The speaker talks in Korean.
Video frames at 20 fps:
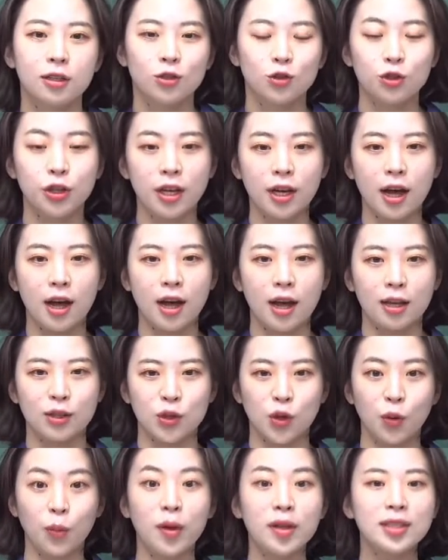우리가
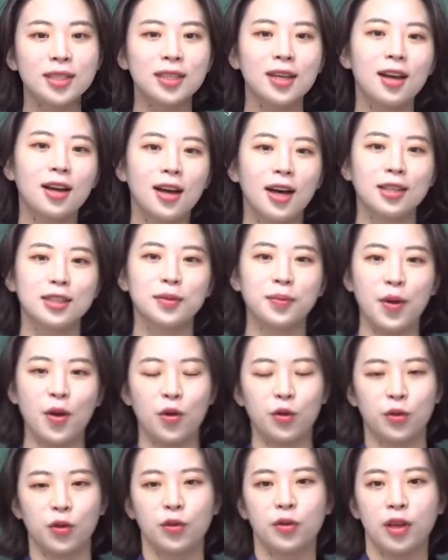저번 시간까지
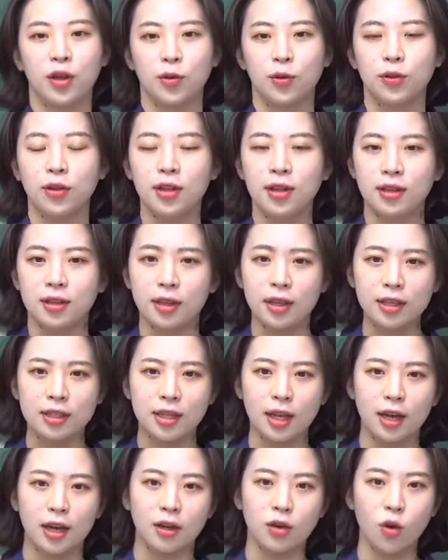배웠던 내용은
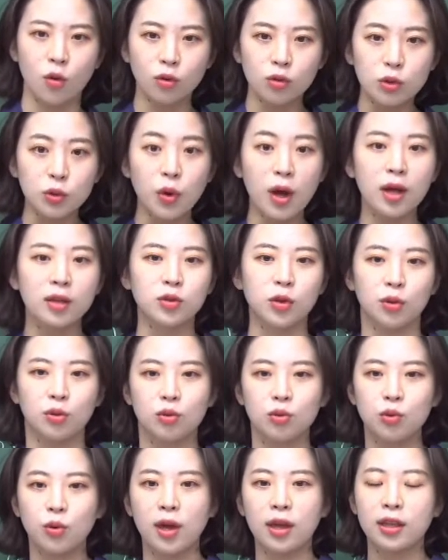이제 영조와
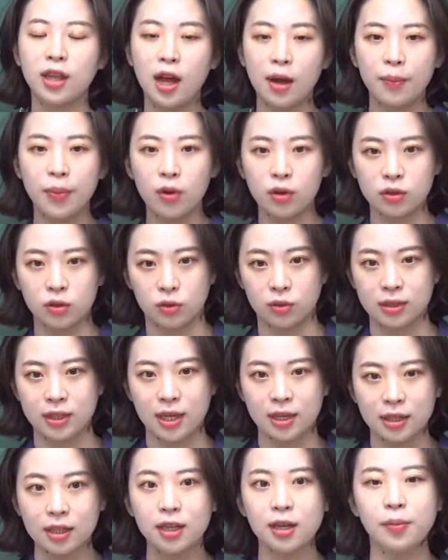정조의 탕평
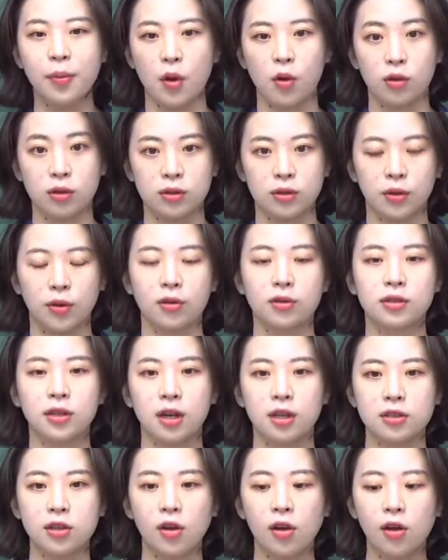정책을 배웠어요.
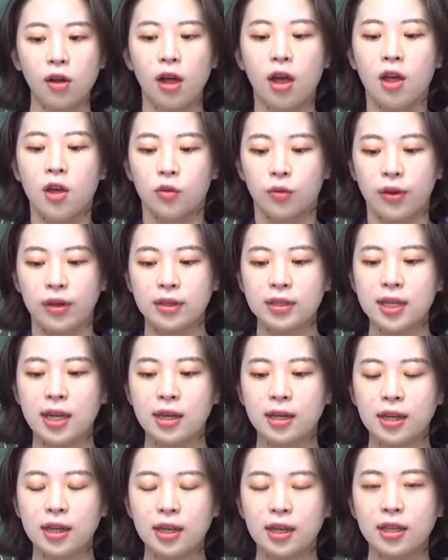그래서
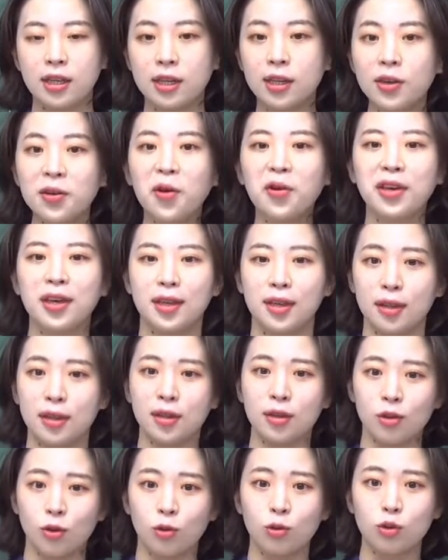굉장히 능력이
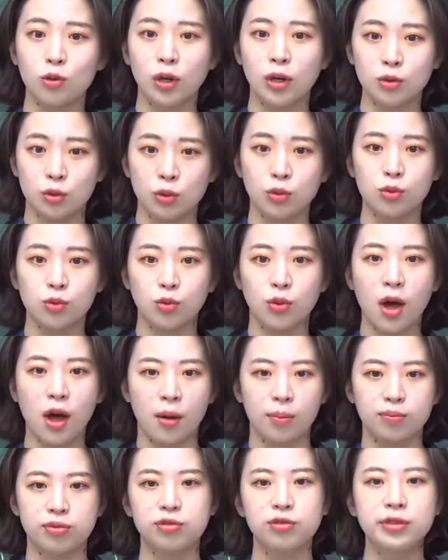있는 영조와
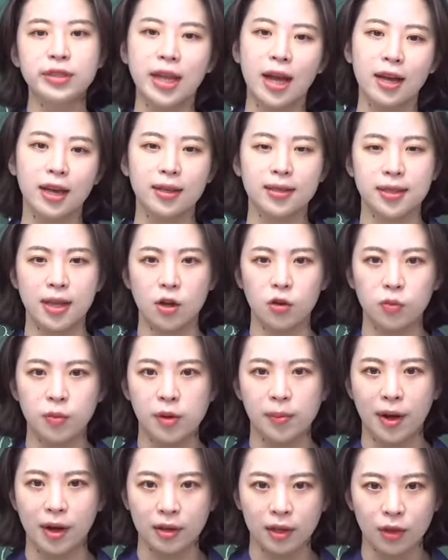정조가 분당의 싸움을
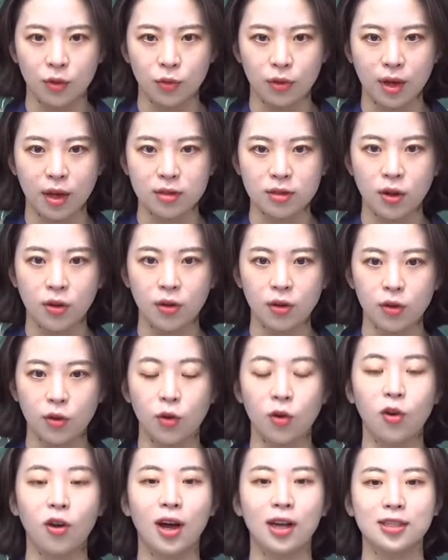막기 위해서
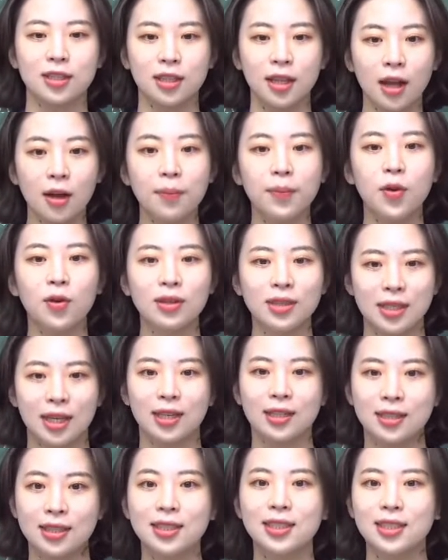여러 가지
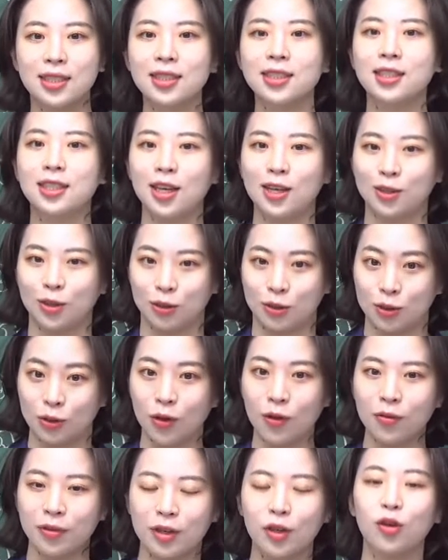탕평책을
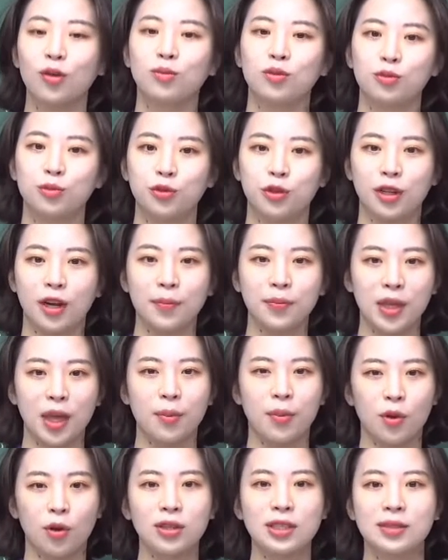실시했었죠. 그런 부분을 함께
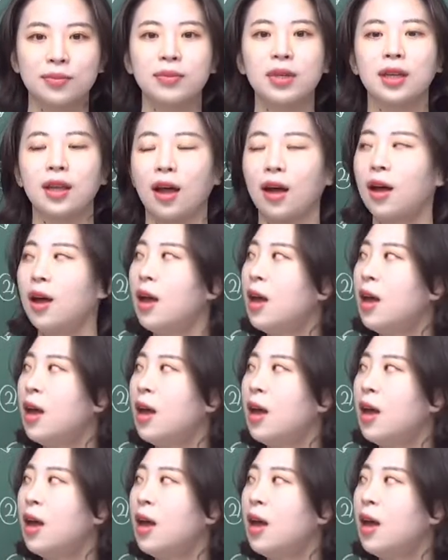배웠습니다.